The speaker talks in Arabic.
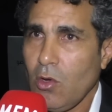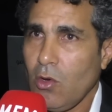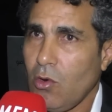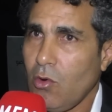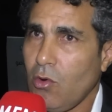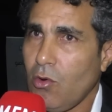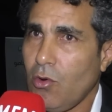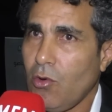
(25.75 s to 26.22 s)

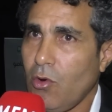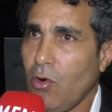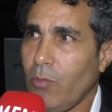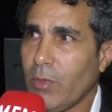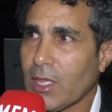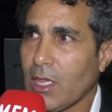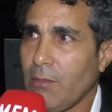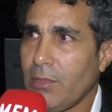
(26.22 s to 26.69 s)

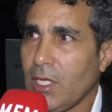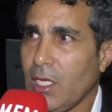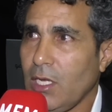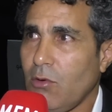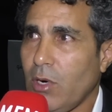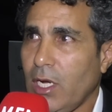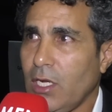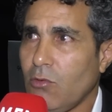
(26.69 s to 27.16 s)
والمطلب ديال
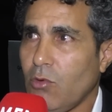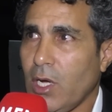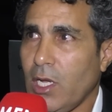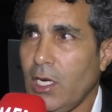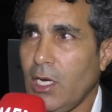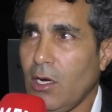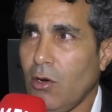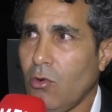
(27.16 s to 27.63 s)
الواحد هو
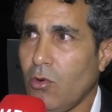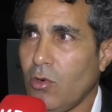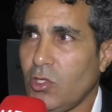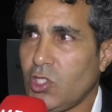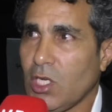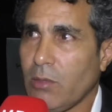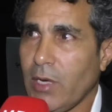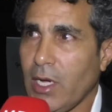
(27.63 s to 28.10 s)
انه
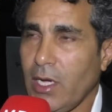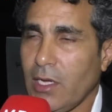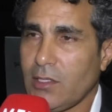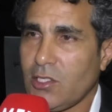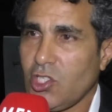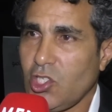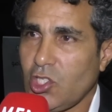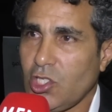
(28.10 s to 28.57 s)
الجماهير
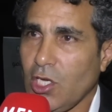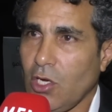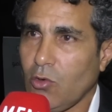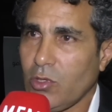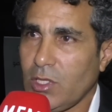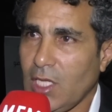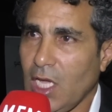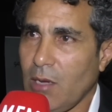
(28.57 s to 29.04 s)
تشجع
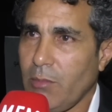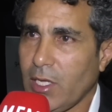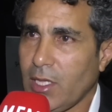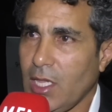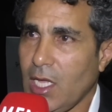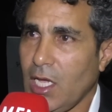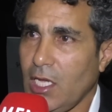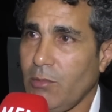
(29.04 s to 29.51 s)
وتدعم
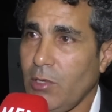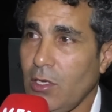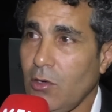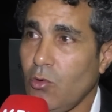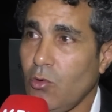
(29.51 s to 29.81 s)
هاد اللاعبين